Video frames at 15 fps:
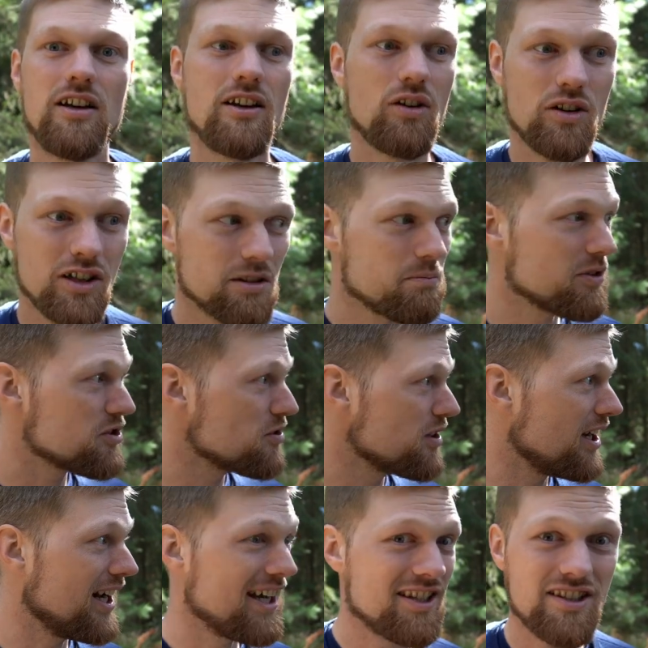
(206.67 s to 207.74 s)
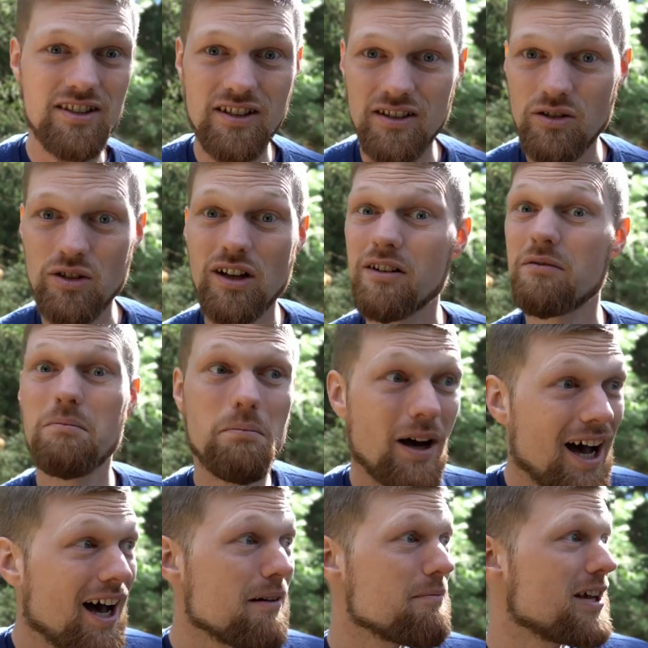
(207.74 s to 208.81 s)
Und ich bin so der Einzige oder ein
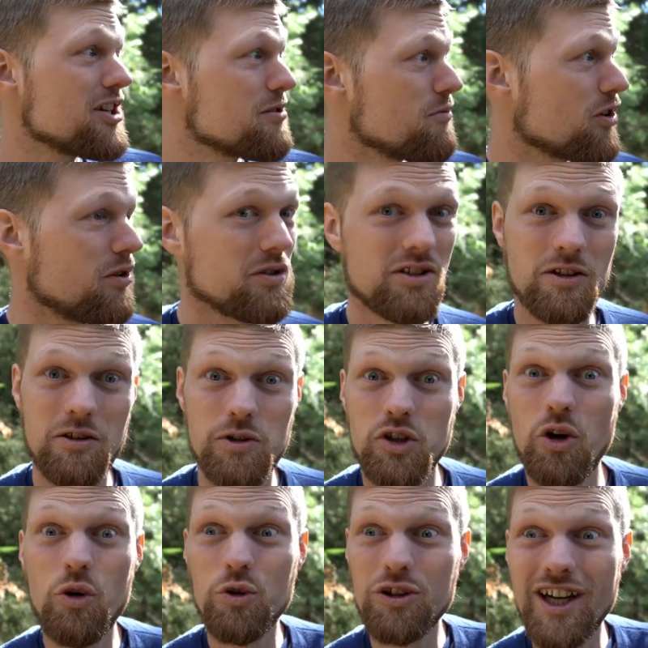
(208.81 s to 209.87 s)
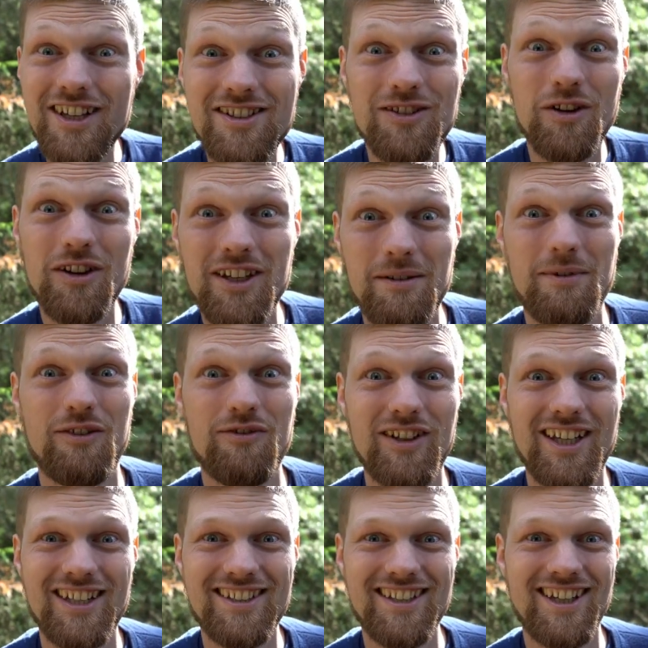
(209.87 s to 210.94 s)
paar Menschen bekomme ich dann, oh, da ist noch jemand wie
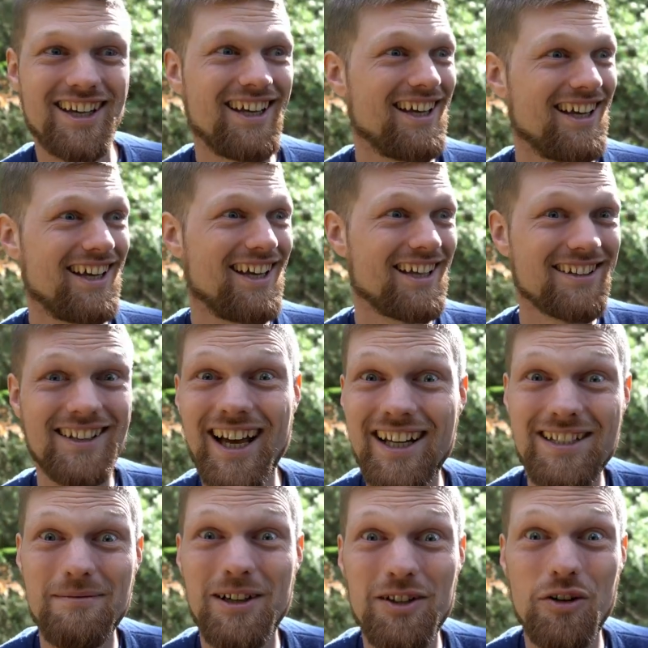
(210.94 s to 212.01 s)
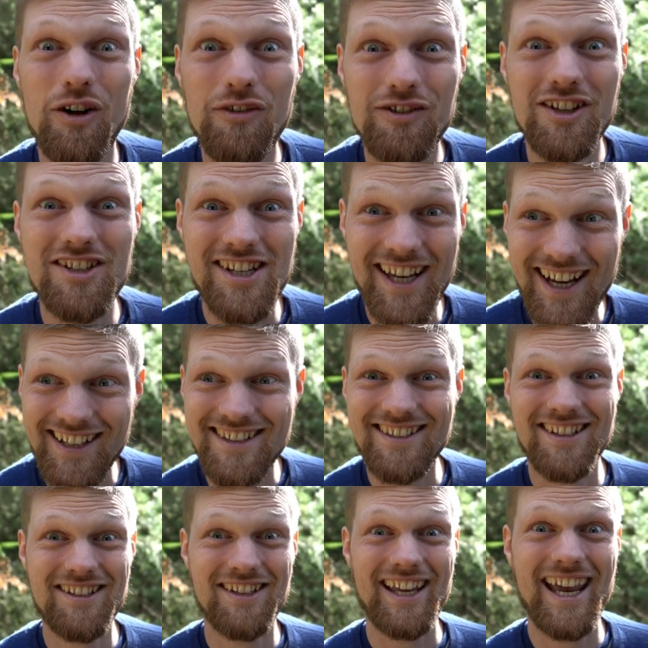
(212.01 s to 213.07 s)
ich. Da hat jemand ein offenes Herz, da
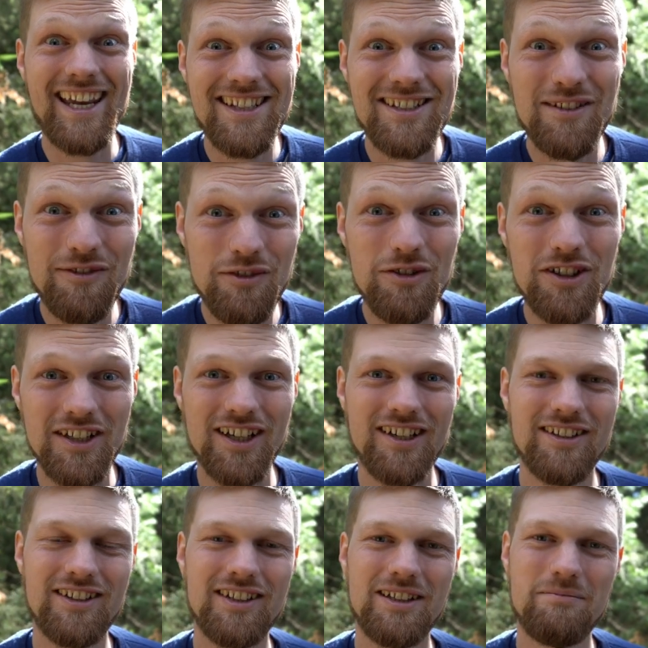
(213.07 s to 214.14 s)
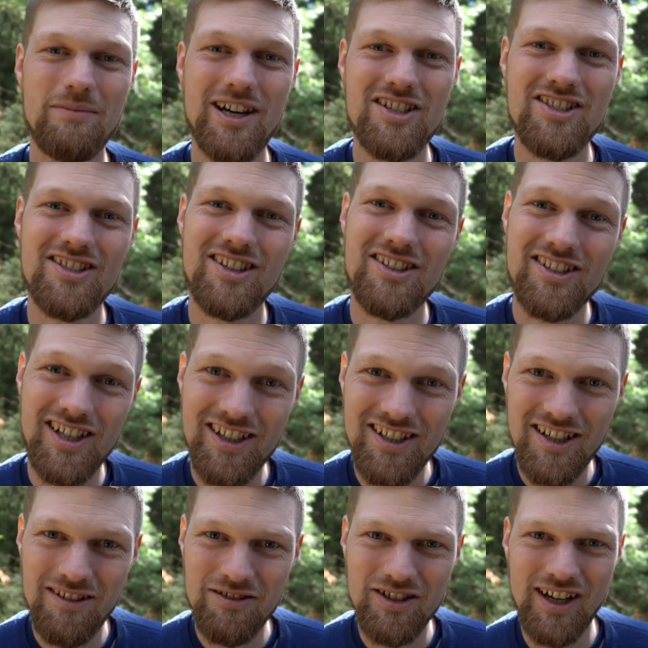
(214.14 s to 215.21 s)
sind echte Gefühle da. Meistens sind es
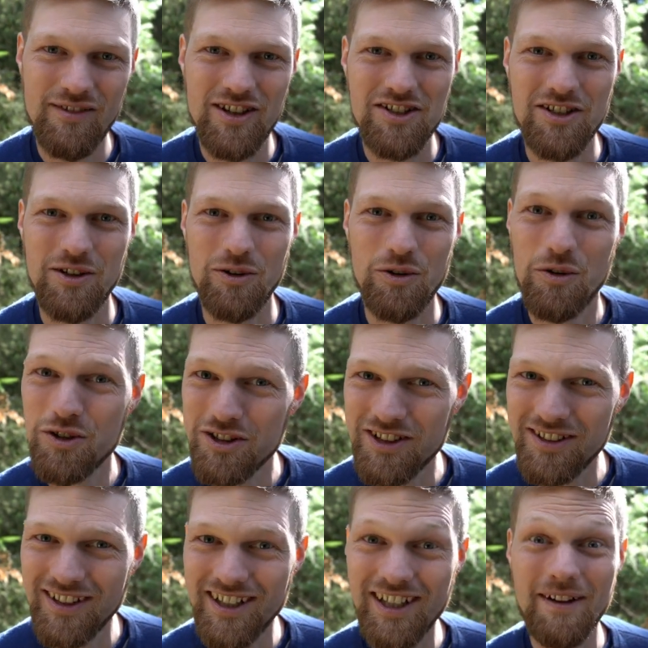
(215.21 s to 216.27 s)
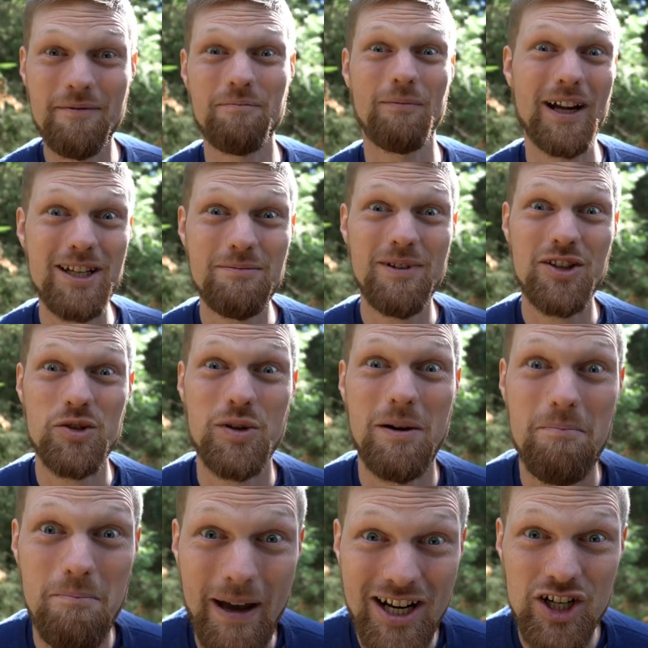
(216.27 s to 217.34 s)
Kinder, teilweise auch Hunde, manchmal sogar
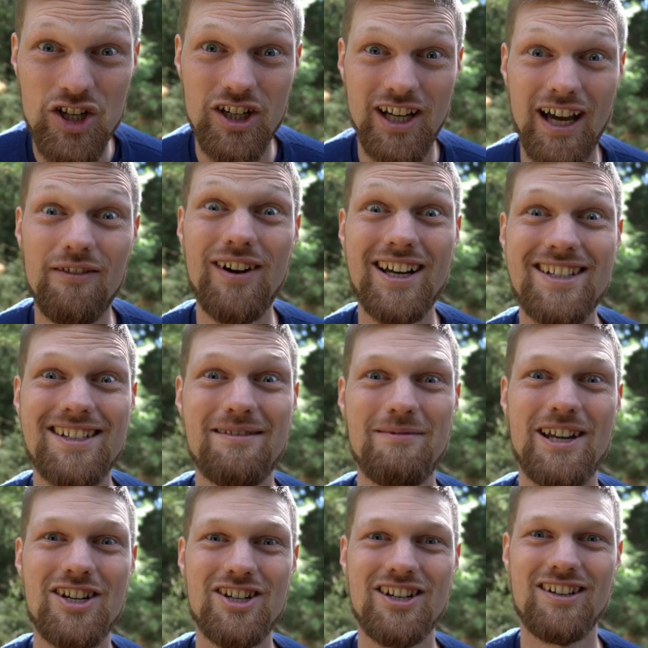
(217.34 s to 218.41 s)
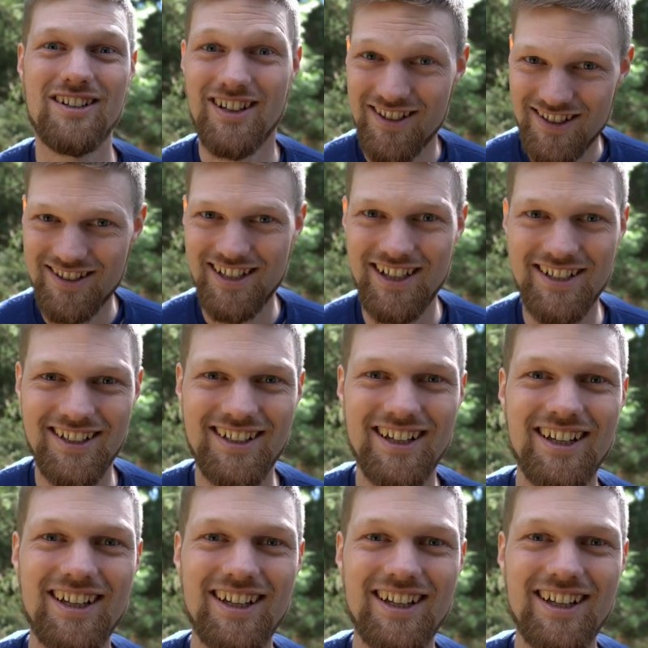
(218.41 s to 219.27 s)
Menschen, erwachsene Menschen. Das ist selten.